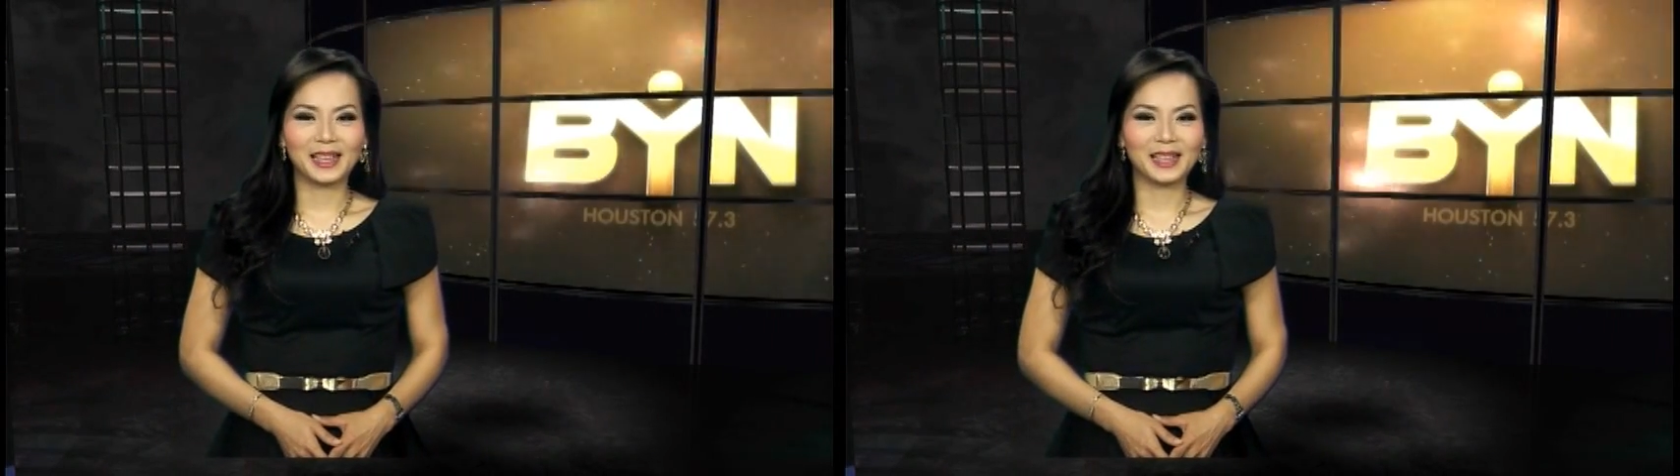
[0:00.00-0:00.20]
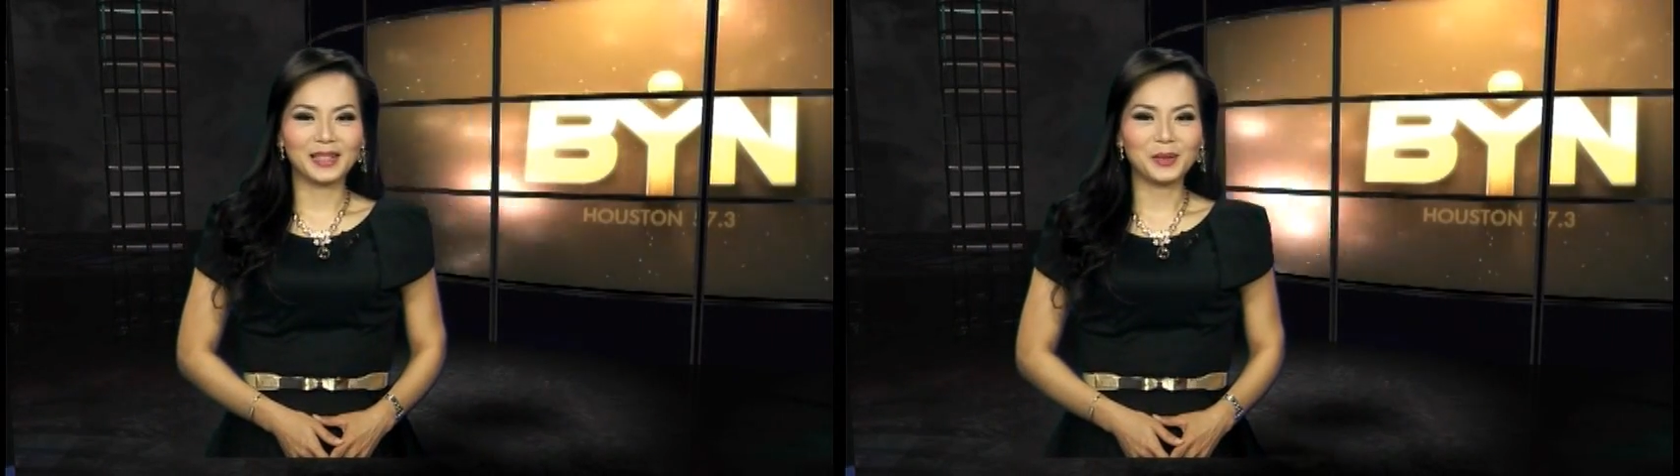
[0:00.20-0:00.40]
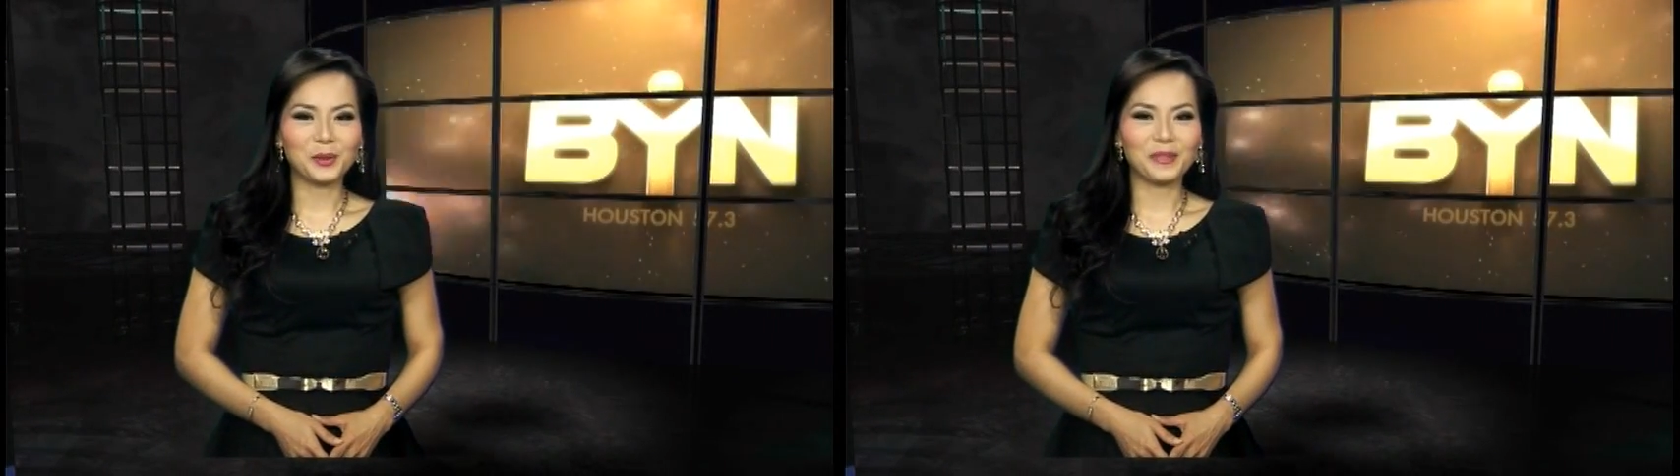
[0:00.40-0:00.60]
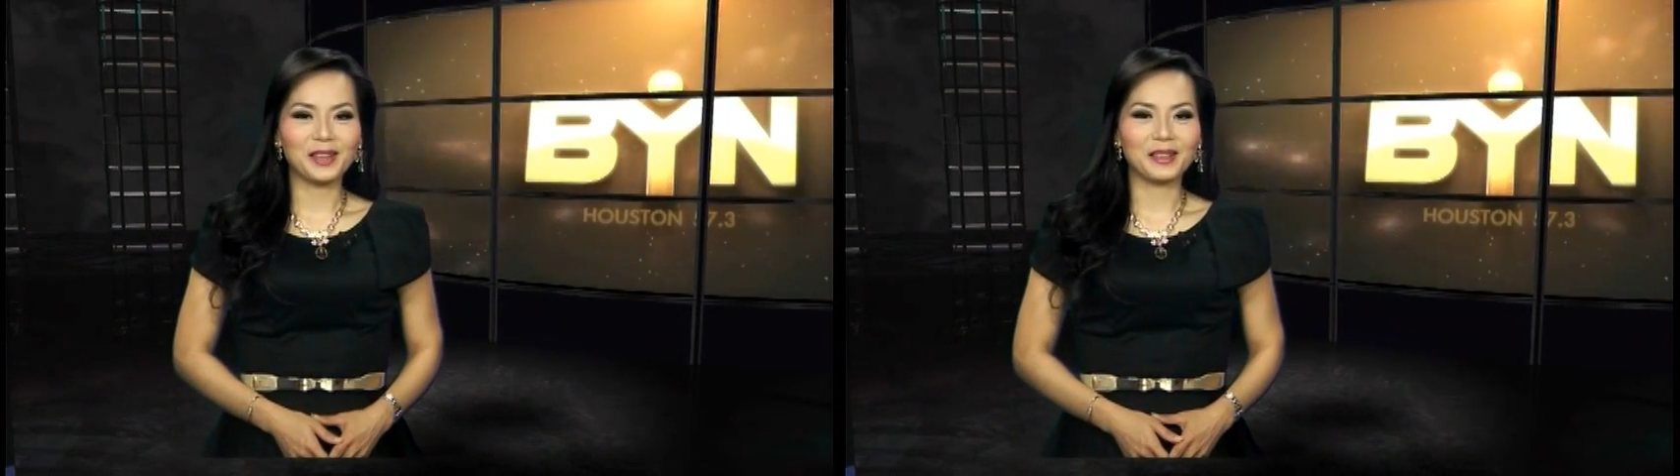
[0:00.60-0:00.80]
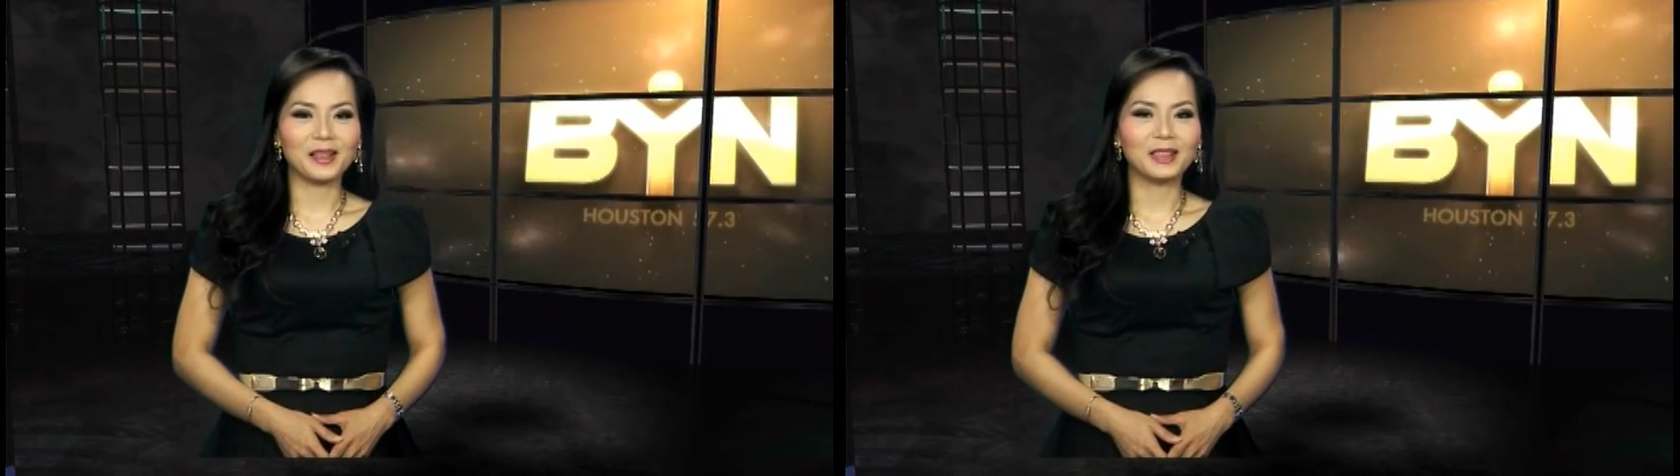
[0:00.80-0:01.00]
Kính thưa quý vị,
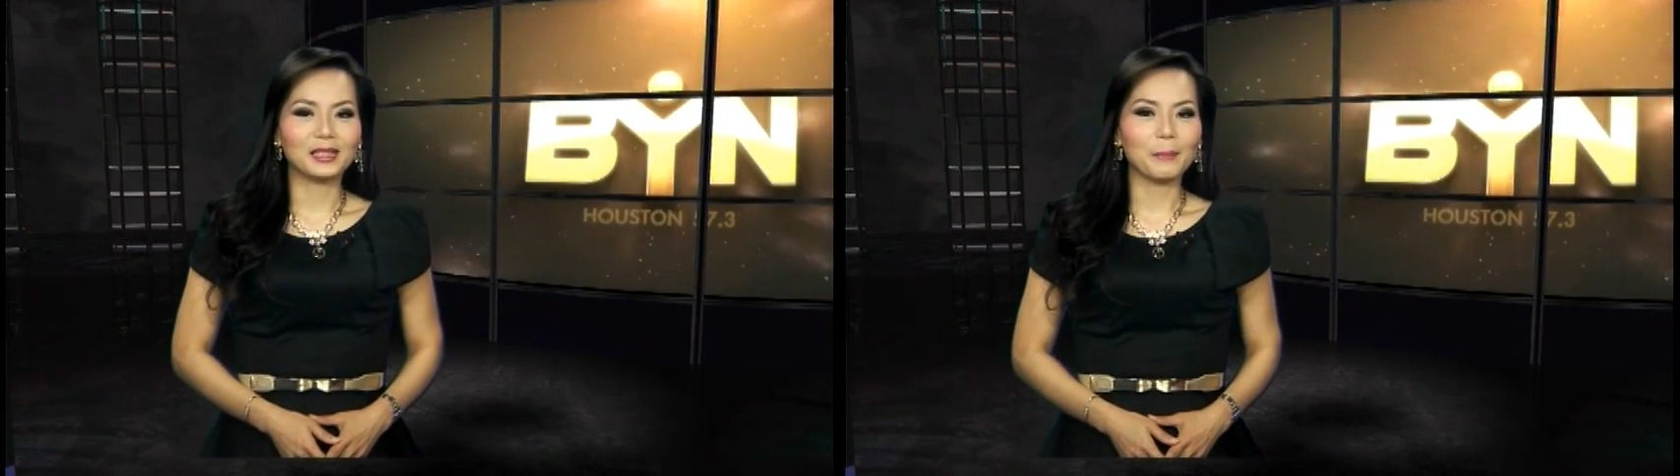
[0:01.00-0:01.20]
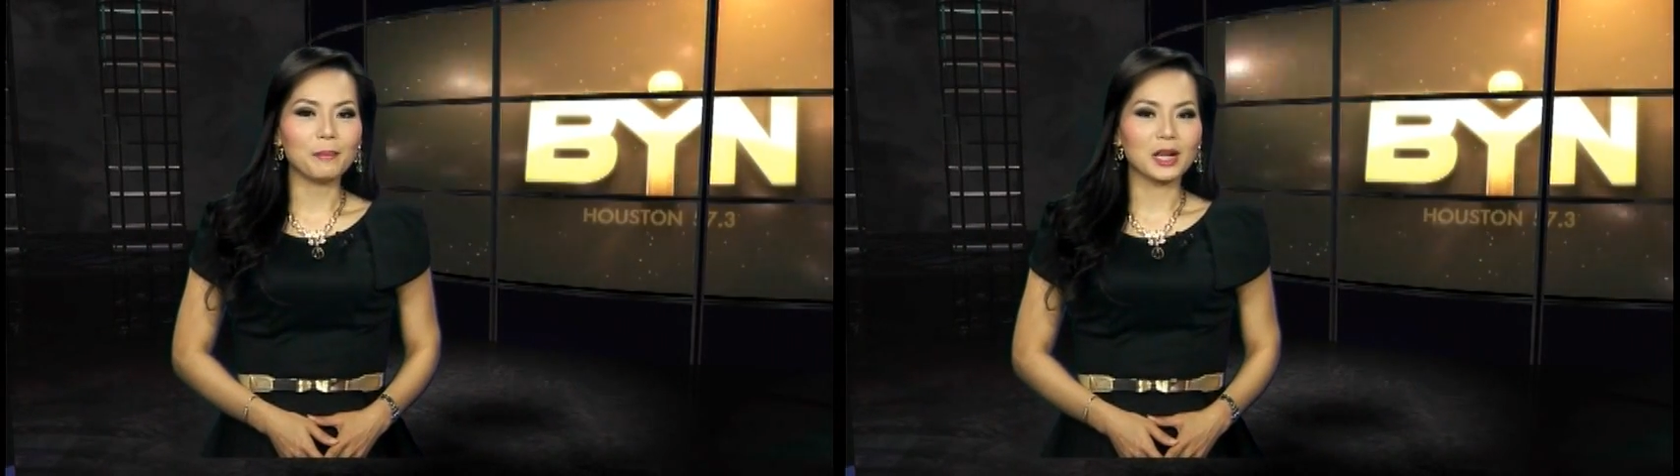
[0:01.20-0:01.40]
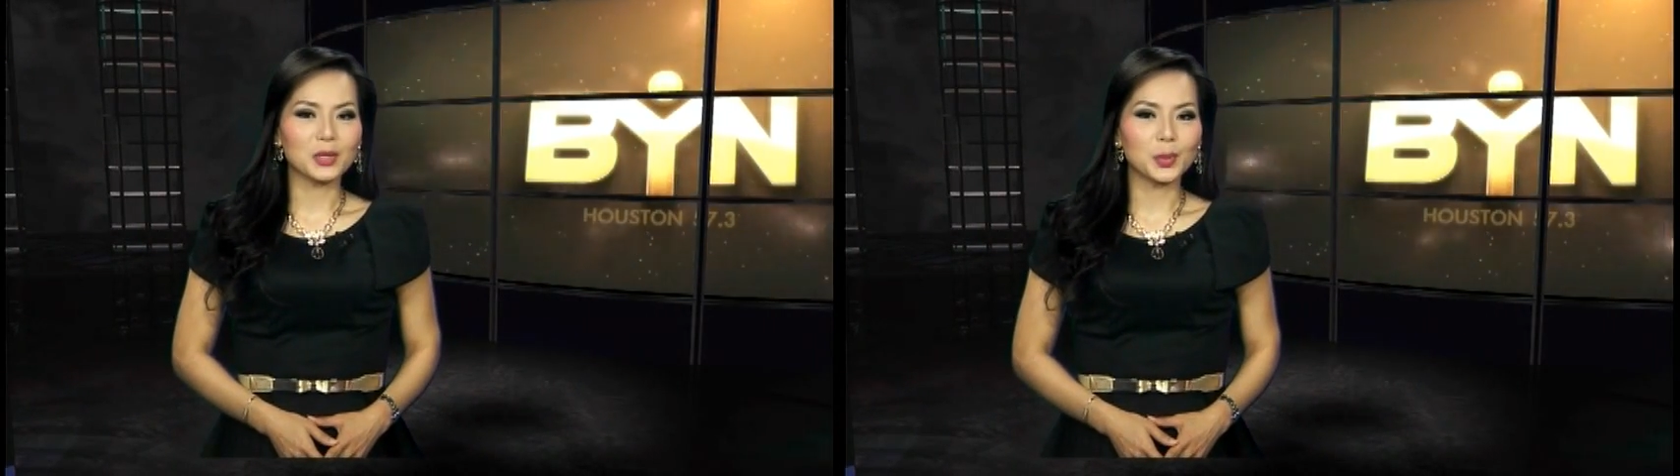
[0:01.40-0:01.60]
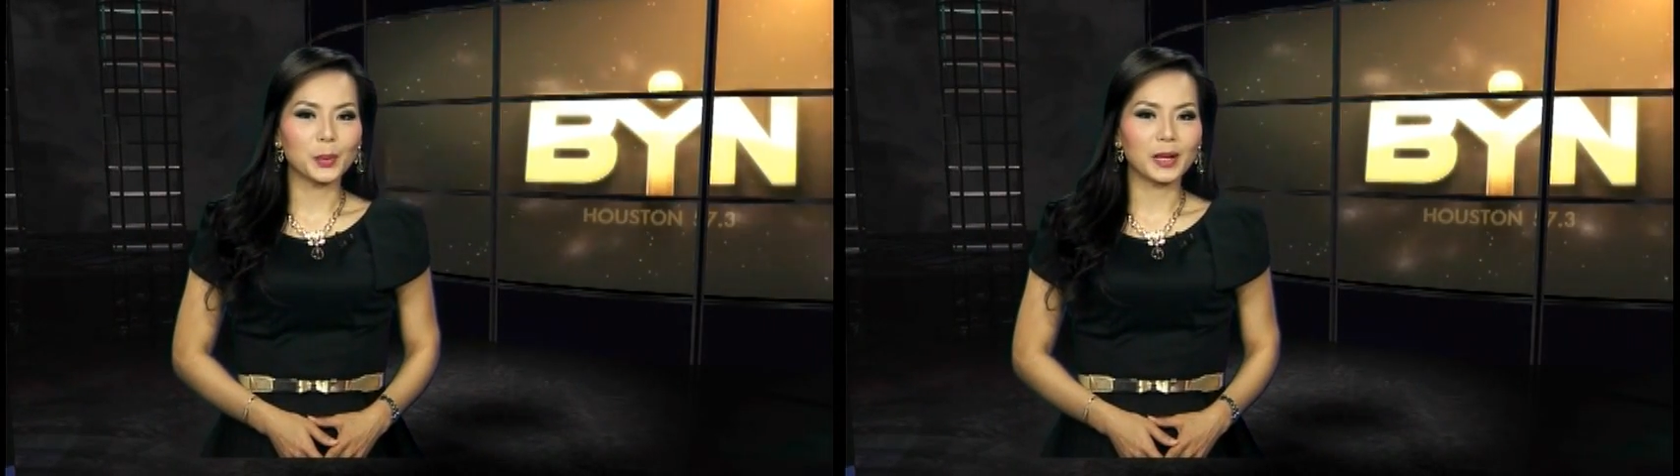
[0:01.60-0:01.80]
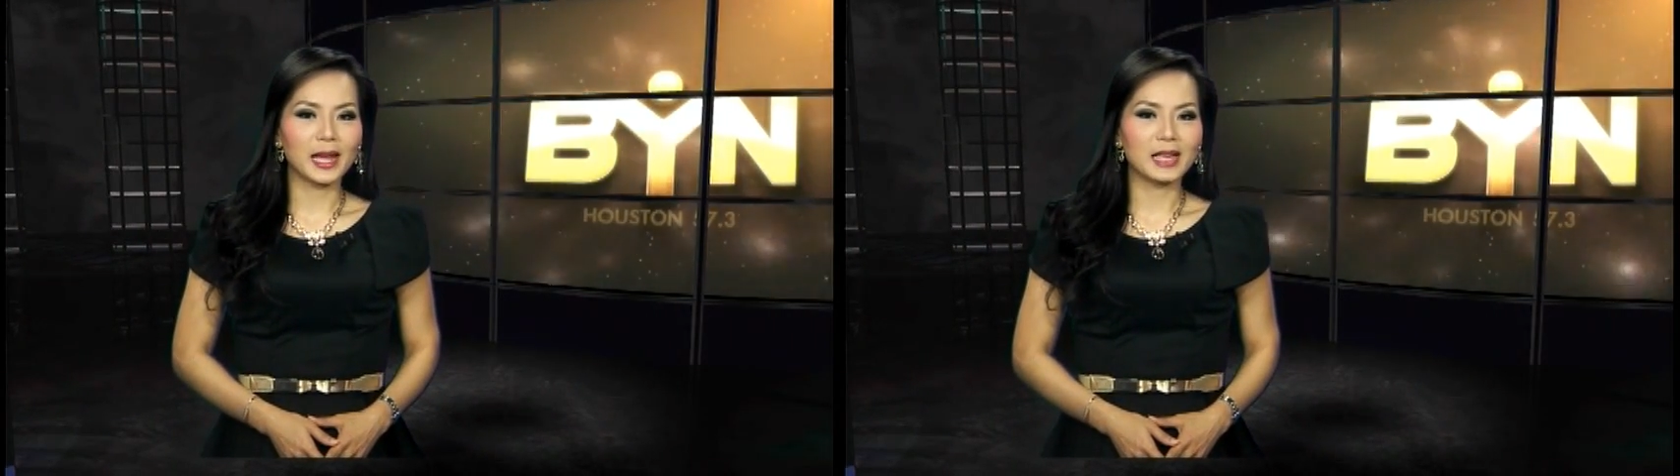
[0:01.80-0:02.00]
tấm bằng
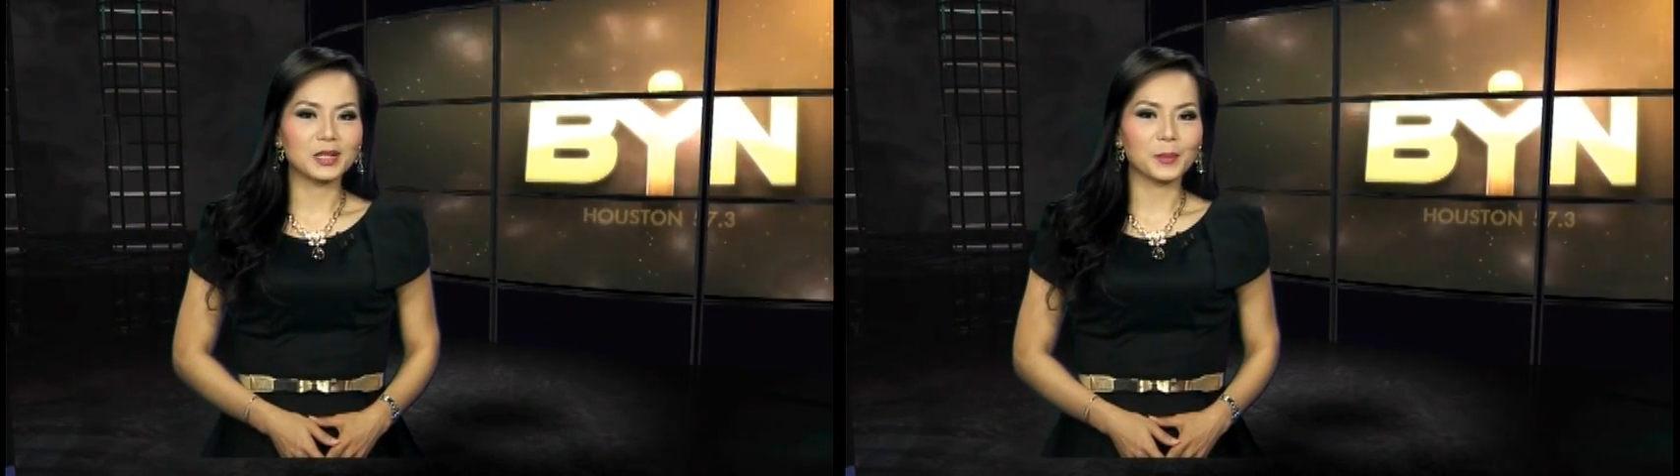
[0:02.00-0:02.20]
sô-cô-la trong